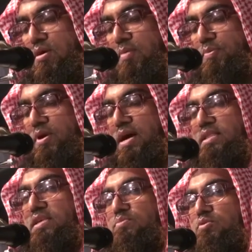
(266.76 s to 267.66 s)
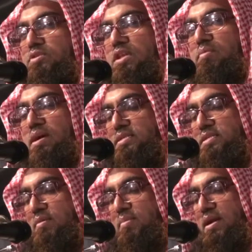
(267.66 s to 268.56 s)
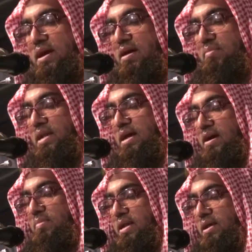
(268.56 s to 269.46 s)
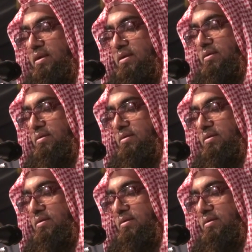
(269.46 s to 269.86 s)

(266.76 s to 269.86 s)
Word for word: অপর হাদিস মুসলিমে আসছে মান আমিল আমালান